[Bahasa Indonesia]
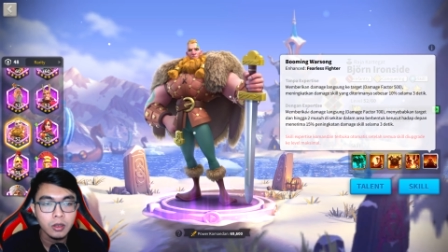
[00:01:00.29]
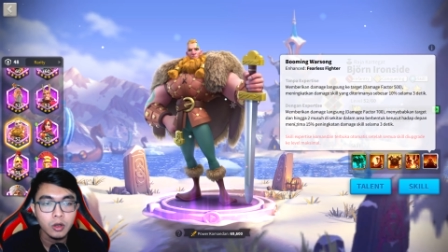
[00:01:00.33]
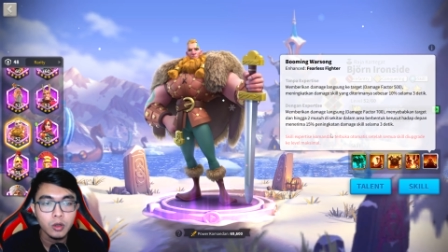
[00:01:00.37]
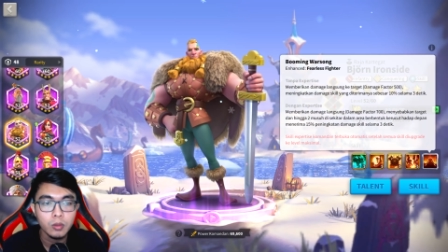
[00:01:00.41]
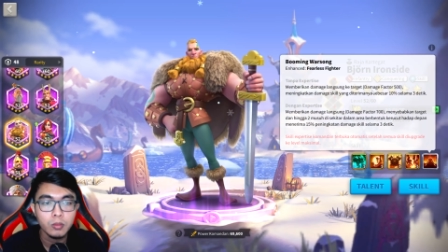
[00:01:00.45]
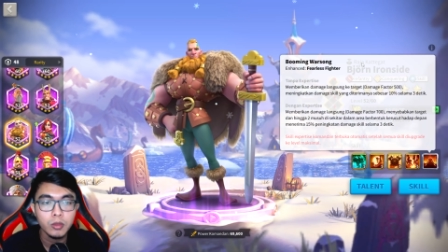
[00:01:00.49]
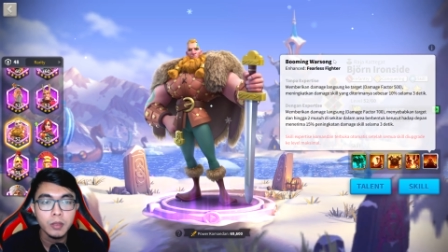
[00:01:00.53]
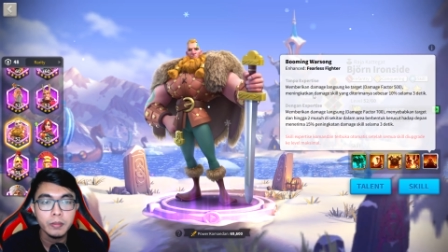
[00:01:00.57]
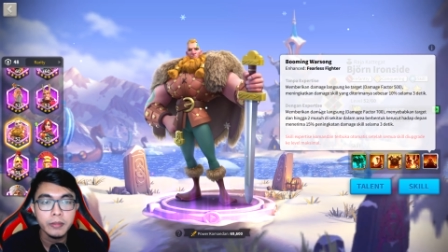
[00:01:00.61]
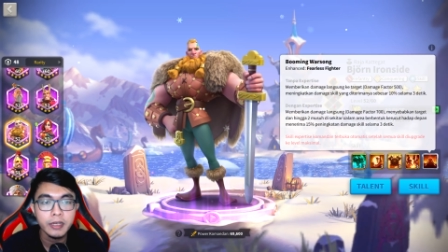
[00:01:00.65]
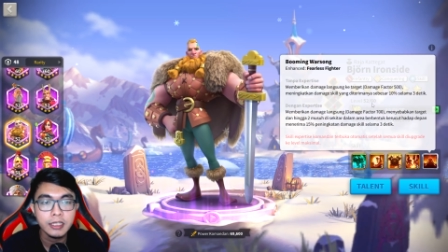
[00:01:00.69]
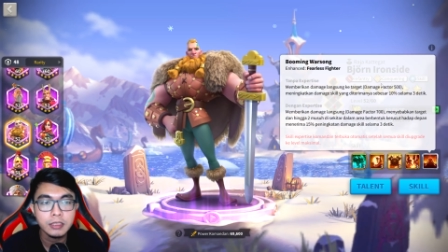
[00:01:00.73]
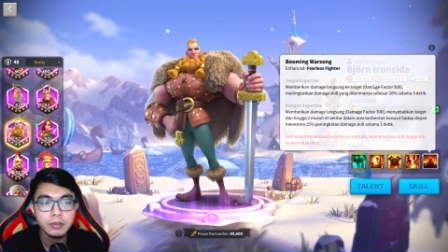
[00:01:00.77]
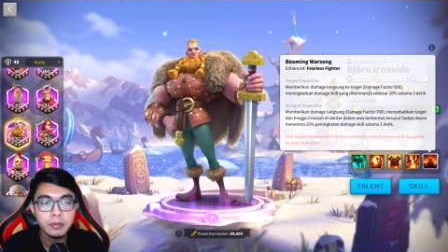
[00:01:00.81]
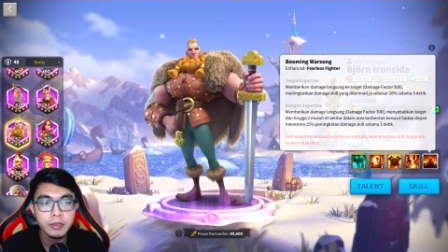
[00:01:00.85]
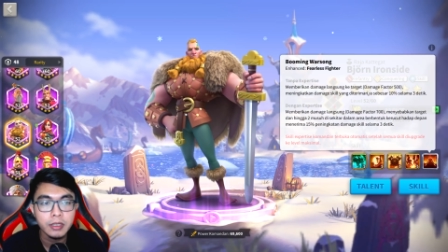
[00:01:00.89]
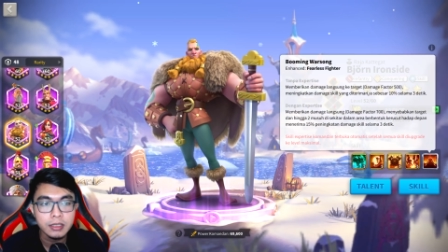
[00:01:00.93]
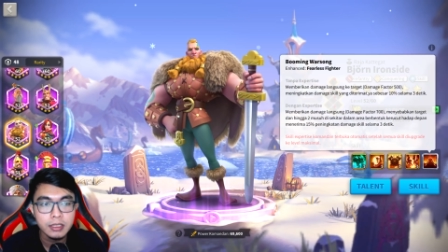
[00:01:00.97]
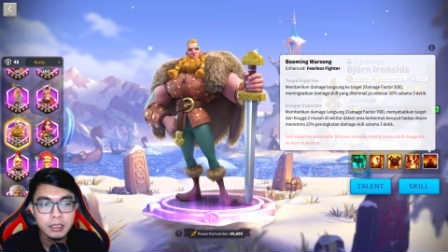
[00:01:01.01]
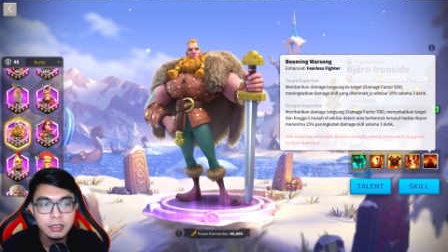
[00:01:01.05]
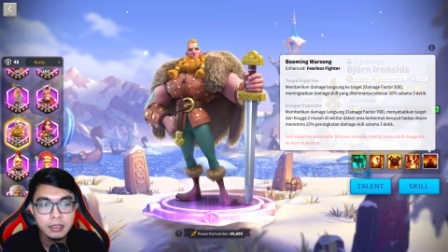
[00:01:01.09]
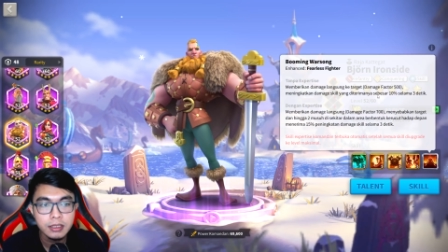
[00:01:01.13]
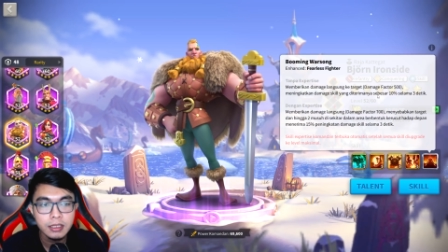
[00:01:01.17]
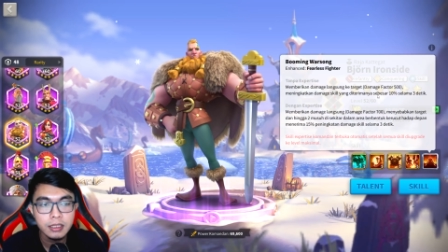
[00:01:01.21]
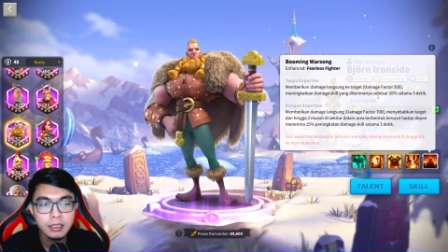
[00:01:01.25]
kalau belum
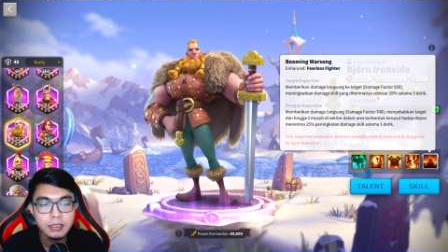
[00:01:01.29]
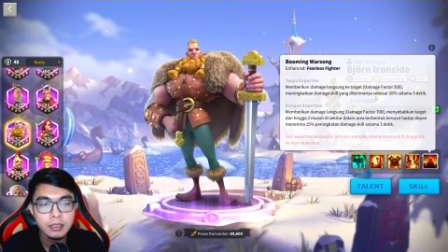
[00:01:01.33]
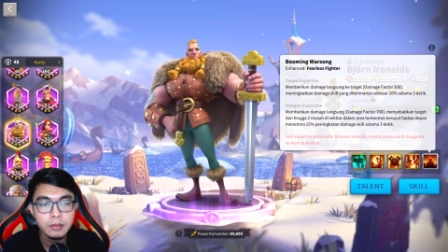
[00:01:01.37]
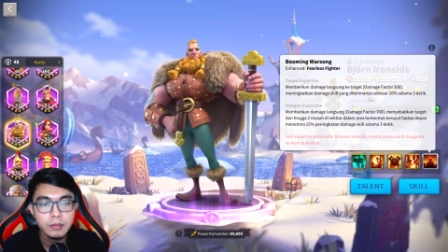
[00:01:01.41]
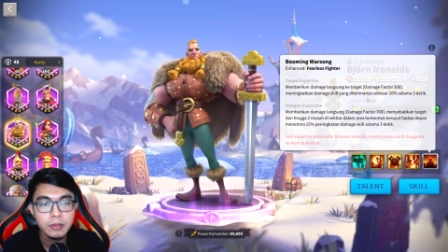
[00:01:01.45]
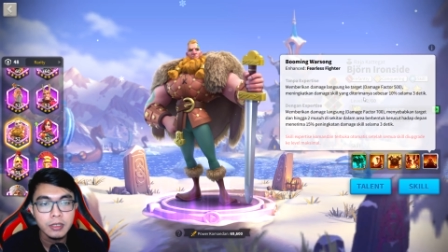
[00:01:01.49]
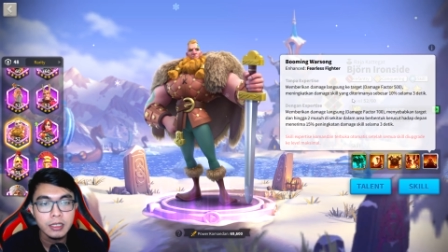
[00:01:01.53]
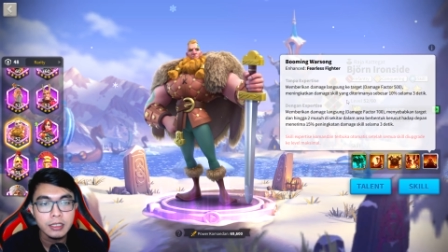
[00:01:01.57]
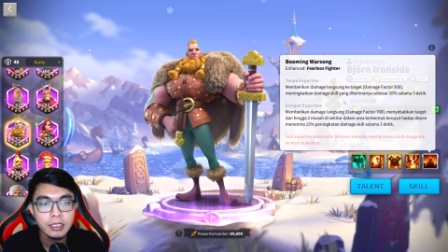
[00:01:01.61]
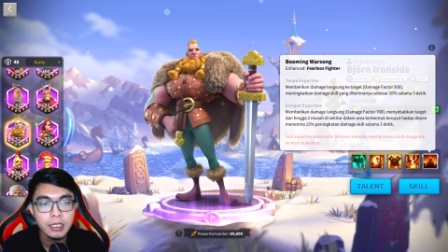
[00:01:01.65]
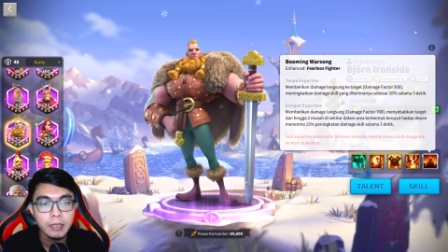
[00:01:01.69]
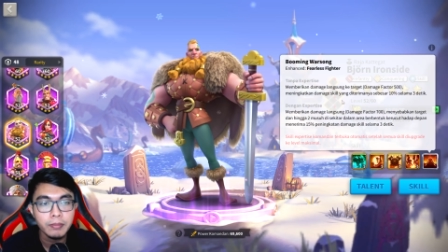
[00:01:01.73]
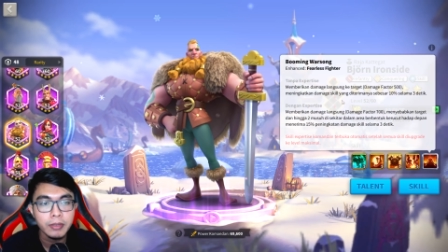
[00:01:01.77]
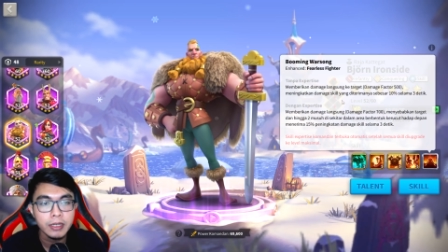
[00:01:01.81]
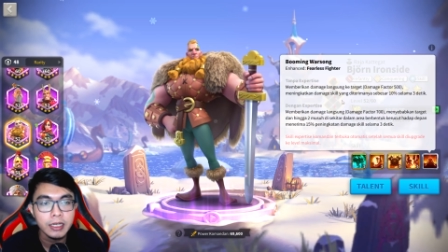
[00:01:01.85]
expertise sih sebenarnya